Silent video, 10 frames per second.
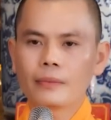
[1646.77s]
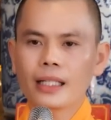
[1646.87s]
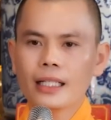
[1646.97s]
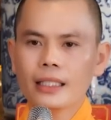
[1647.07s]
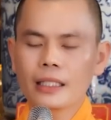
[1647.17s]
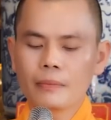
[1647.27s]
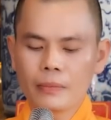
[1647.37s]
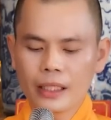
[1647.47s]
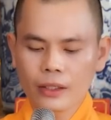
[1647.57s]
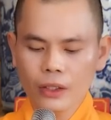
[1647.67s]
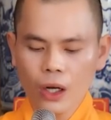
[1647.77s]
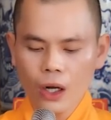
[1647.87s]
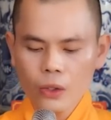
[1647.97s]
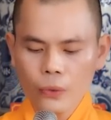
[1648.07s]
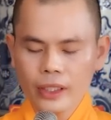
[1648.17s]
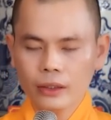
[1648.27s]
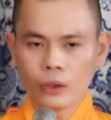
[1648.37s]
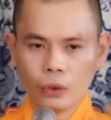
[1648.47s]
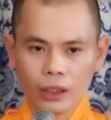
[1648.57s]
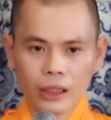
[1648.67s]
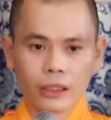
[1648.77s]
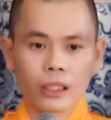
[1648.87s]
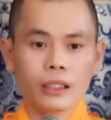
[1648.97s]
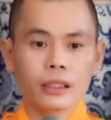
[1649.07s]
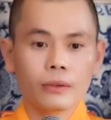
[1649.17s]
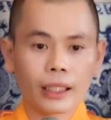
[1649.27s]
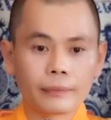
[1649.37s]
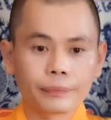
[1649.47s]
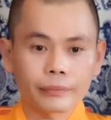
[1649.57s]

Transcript: làm ra thì mình có quyền thụ hưởng nó không ạ?